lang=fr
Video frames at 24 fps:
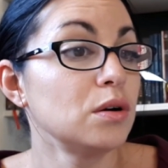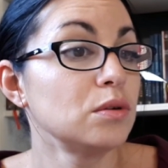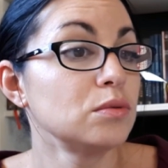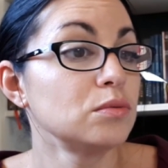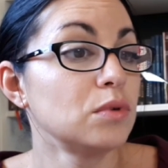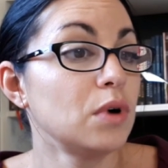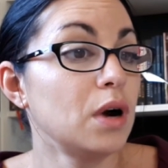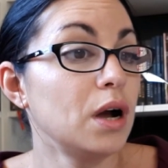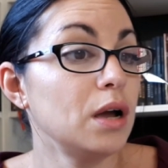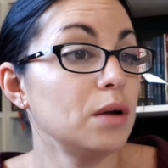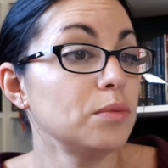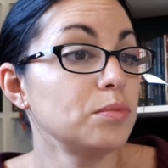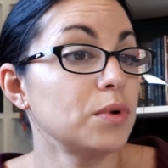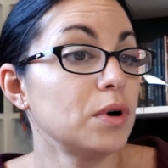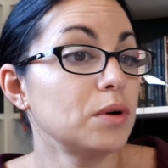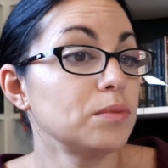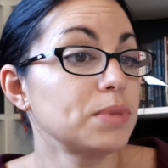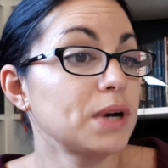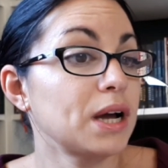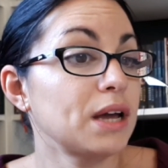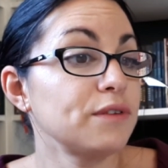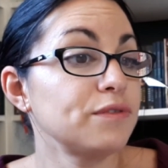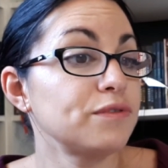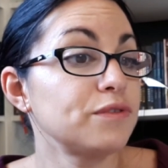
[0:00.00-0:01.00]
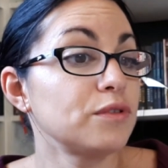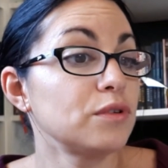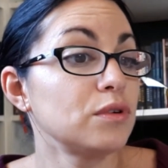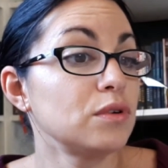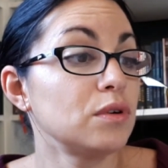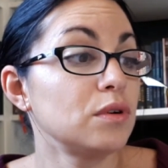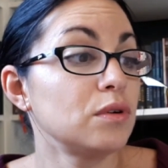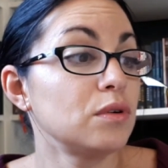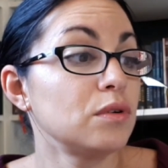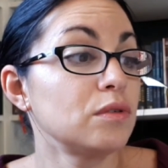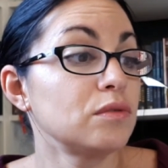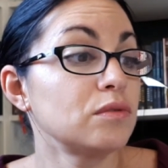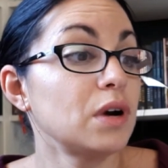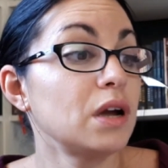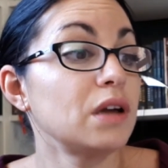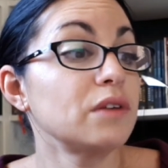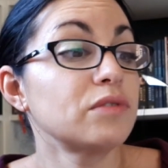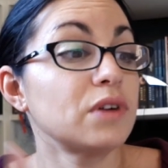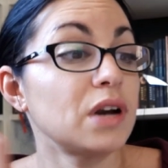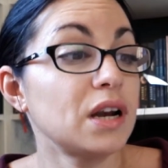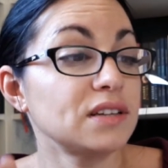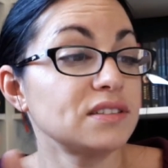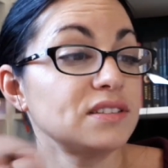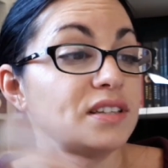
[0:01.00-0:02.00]
Ouais, bon, bref, euh, ouais,
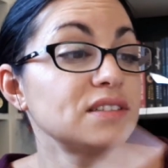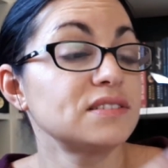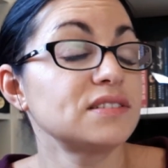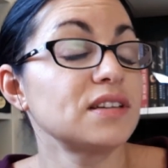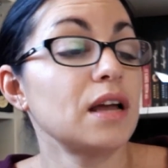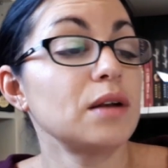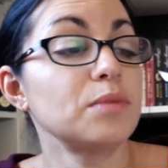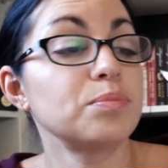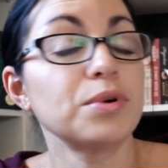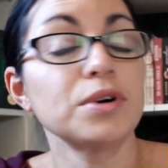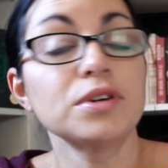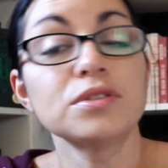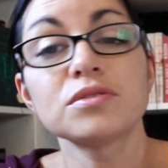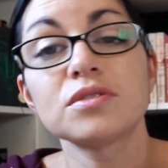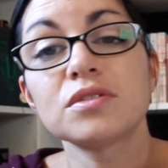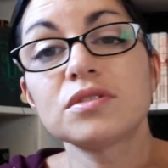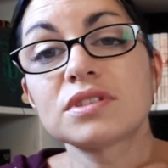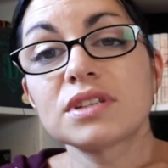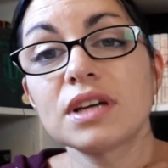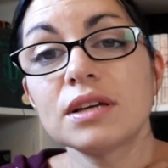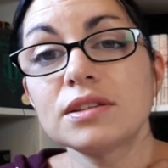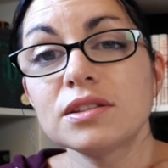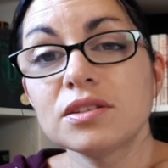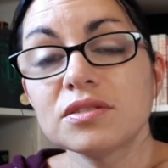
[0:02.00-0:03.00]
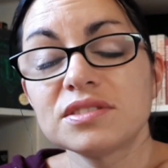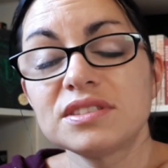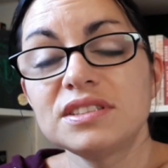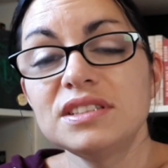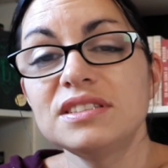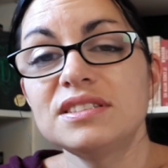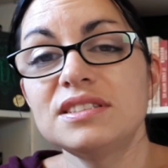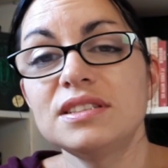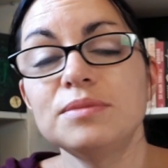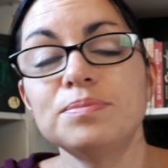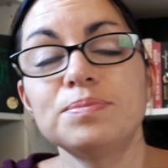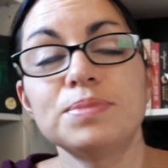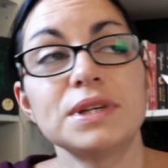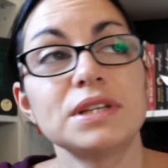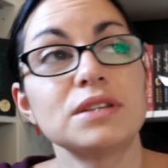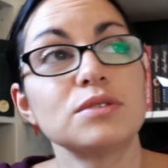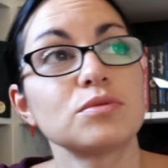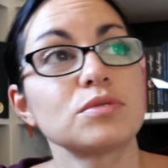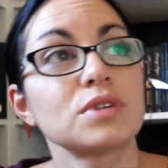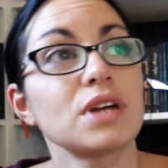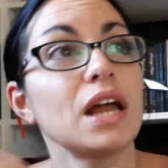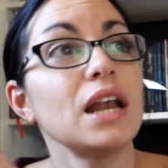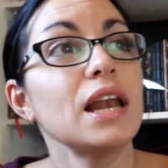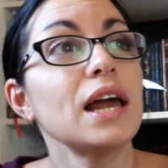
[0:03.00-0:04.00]
voilà, c'est ça. Elle prend une retraite anticipée.
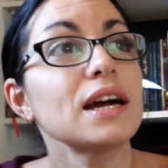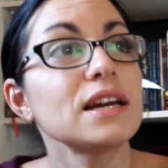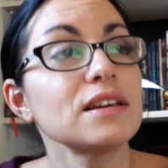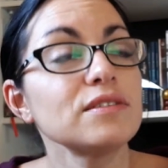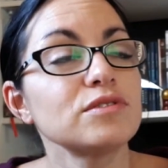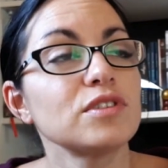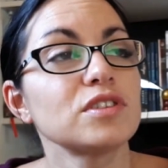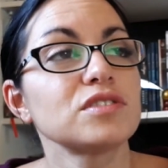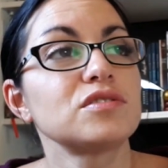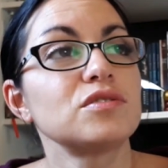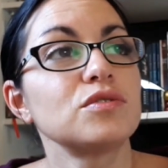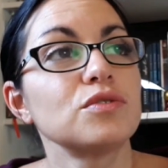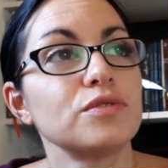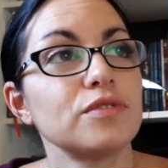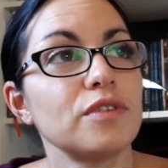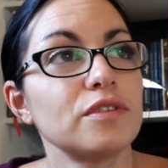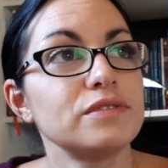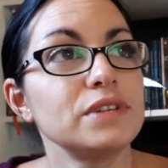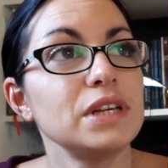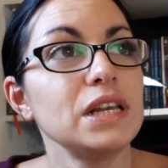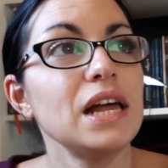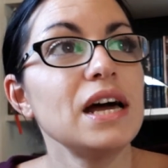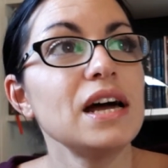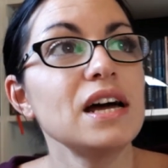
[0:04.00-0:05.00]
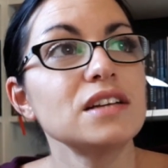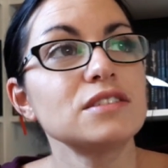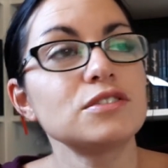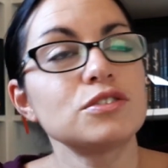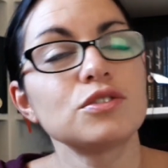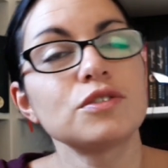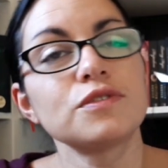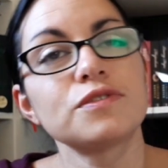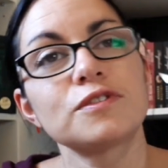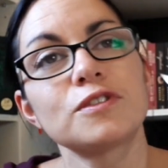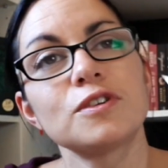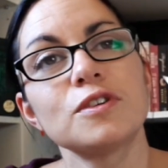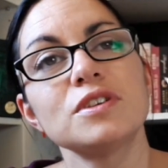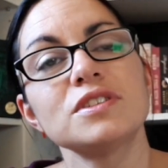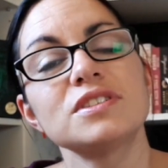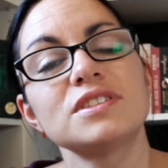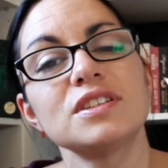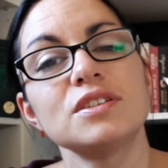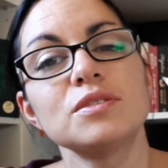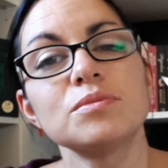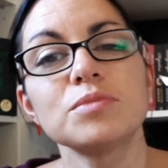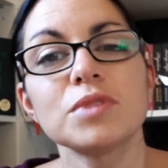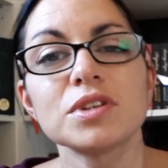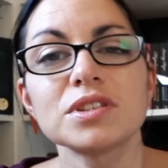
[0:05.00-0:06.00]
Donc, elle arrive dans ce nouveau village, sauf que
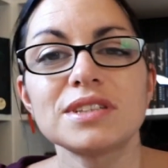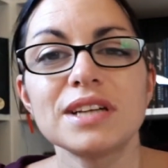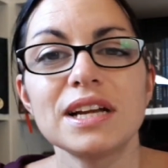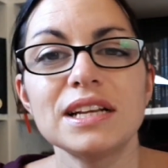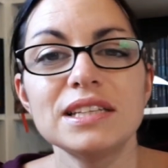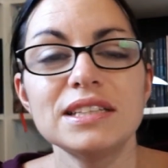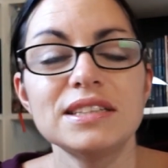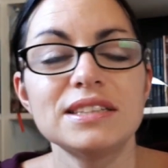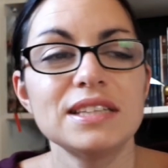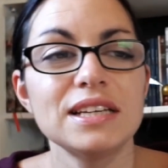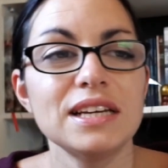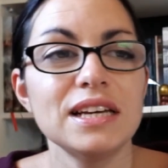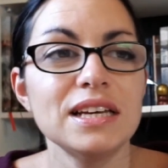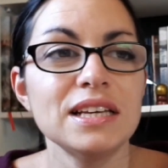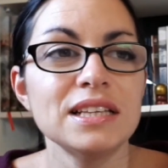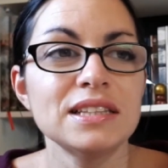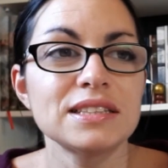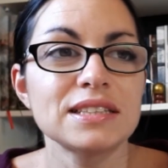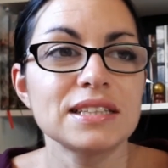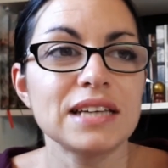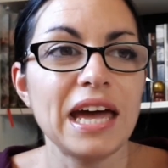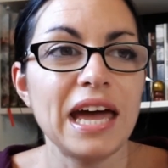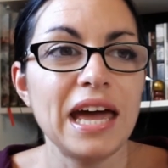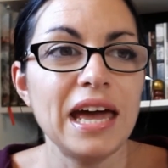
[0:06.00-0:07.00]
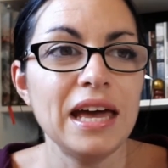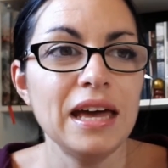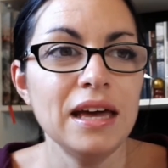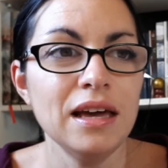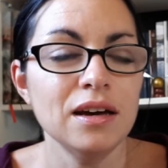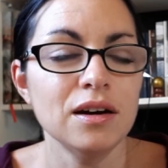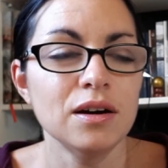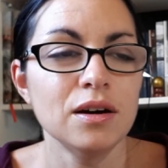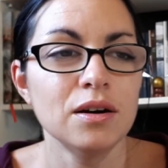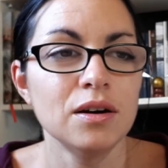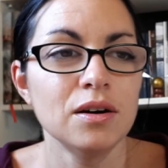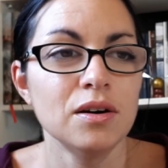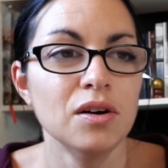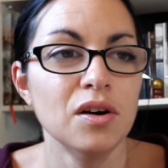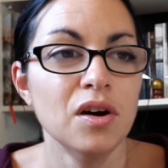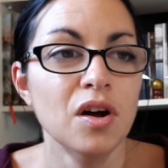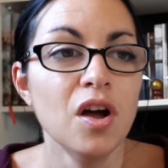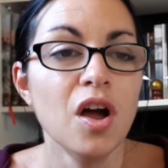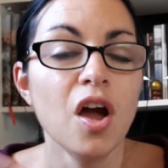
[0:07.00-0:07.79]
c'est une mentalité très euh,